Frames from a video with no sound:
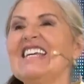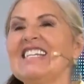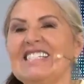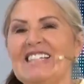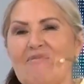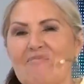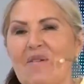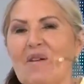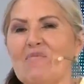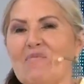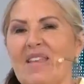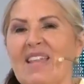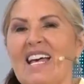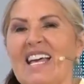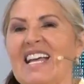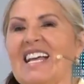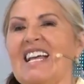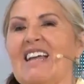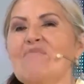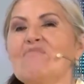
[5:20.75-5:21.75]
esas
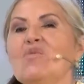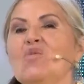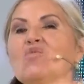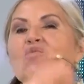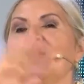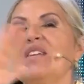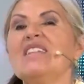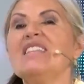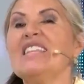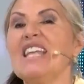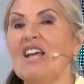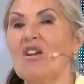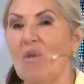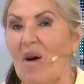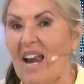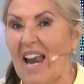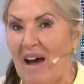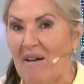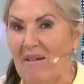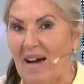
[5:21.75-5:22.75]
propiedades que el mundo entero
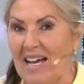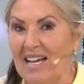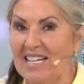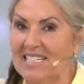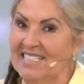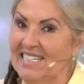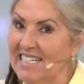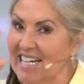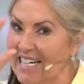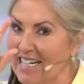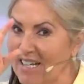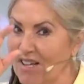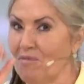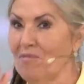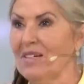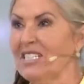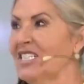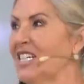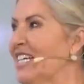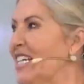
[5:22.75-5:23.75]
alaba. Así que el guión
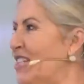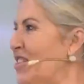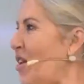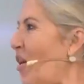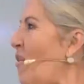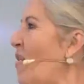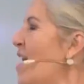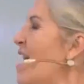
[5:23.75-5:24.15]
más chiquito.